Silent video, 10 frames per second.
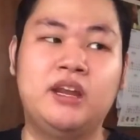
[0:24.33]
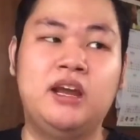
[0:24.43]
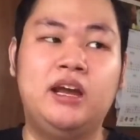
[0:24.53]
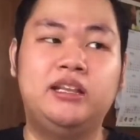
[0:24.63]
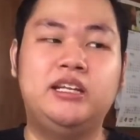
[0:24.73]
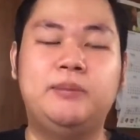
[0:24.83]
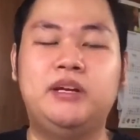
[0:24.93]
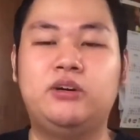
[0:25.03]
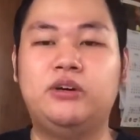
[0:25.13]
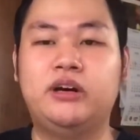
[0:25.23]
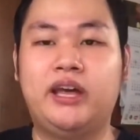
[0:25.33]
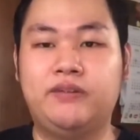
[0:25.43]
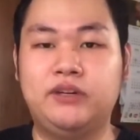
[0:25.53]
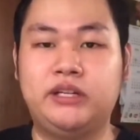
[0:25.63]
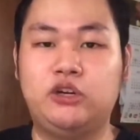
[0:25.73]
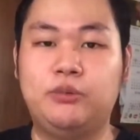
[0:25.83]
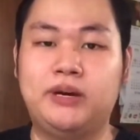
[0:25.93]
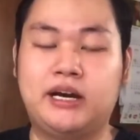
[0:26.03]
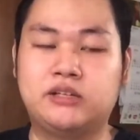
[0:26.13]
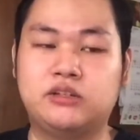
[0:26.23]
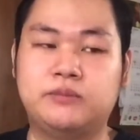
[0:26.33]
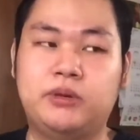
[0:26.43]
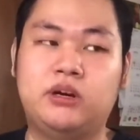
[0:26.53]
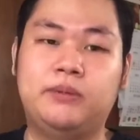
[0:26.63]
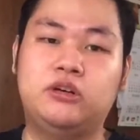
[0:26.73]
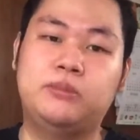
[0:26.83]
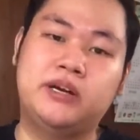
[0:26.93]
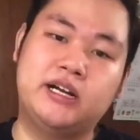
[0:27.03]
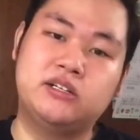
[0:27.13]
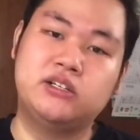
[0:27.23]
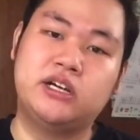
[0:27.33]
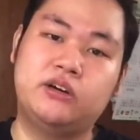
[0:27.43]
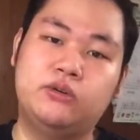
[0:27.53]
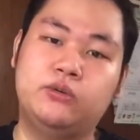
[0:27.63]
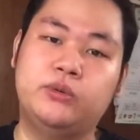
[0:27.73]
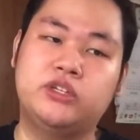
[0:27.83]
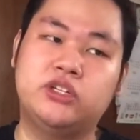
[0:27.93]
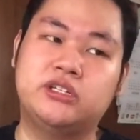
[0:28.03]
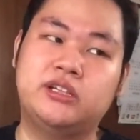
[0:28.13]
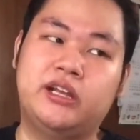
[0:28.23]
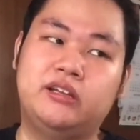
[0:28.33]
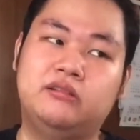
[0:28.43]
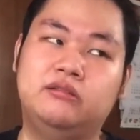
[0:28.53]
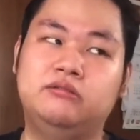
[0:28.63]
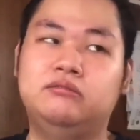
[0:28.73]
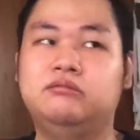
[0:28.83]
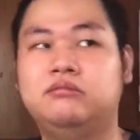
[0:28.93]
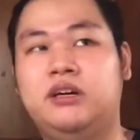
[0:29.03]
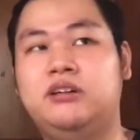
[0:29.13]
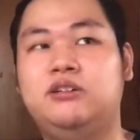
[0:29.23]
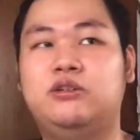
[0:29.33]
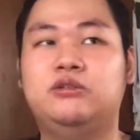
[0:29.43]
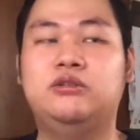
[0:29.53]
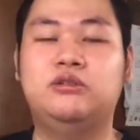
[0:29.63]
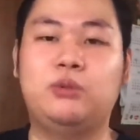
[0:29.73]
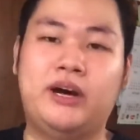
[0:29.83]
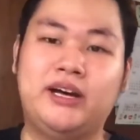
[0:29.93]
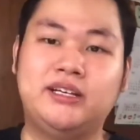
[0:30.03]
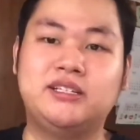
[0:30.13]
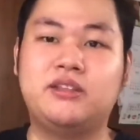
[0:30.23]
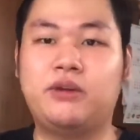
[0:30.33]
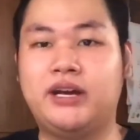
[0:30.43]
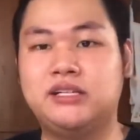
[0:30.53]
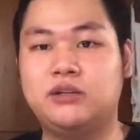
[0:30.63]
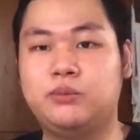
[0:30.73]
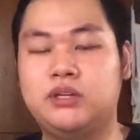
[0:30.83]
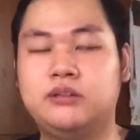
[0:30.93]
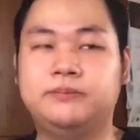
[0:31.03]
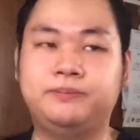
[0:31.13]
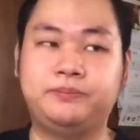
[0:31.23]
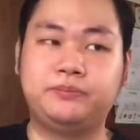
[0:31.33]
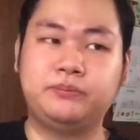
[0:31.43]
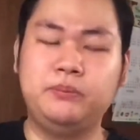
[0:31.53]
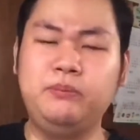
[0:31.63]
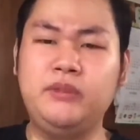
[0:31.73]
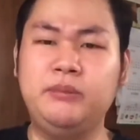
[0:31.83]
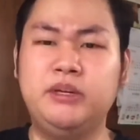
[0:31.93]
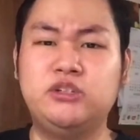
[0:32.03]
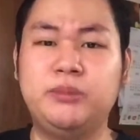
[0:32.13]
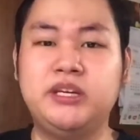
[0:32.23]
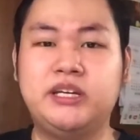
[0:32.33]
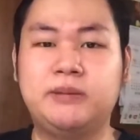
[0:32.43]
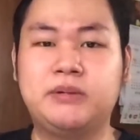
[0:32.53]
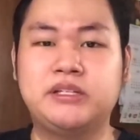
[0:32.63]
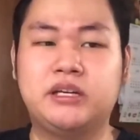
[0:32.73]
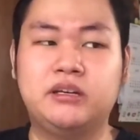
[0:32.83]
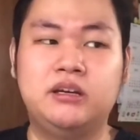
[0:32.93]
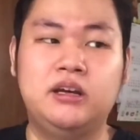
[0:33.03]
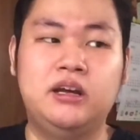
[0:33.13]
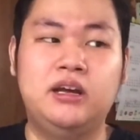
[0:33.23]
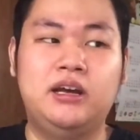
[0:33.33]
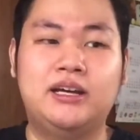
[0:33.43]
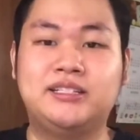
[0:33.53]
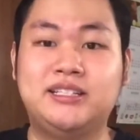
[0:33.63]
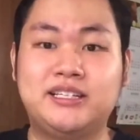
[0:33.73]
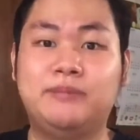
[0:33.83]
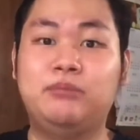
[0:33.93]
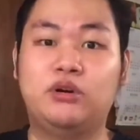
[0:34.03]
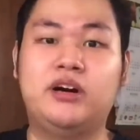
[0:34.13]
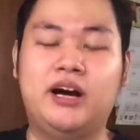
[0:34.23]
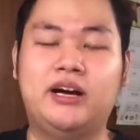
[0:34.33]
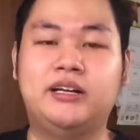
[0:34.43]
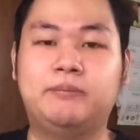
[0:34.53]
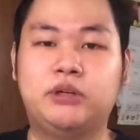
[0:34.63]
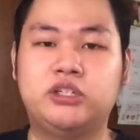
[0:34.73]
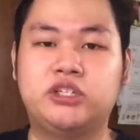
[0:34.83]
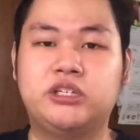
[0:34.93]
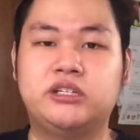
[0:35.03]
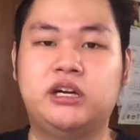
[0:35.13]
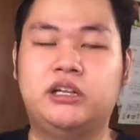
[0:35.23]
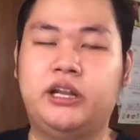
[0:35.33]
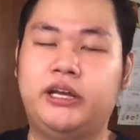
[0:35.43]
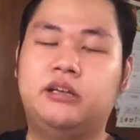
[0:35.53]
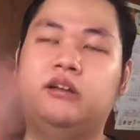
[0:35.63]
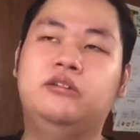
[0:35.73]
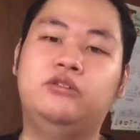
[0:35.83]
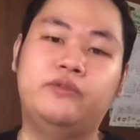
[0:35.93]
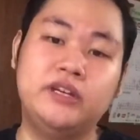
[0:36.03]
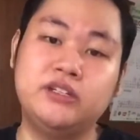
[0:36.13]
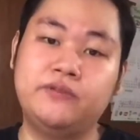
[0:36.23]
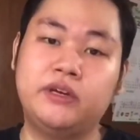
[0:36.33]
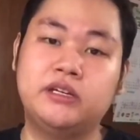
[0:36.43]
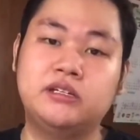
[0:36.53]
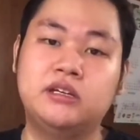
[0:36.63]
hindi naman ako everyday gumagastos pero kapag gumagastos ako which is like you know, twice, thrice a week. Medyo mahirap kasi as in isang bongga ka na purchase. Unlike yung face-to-face,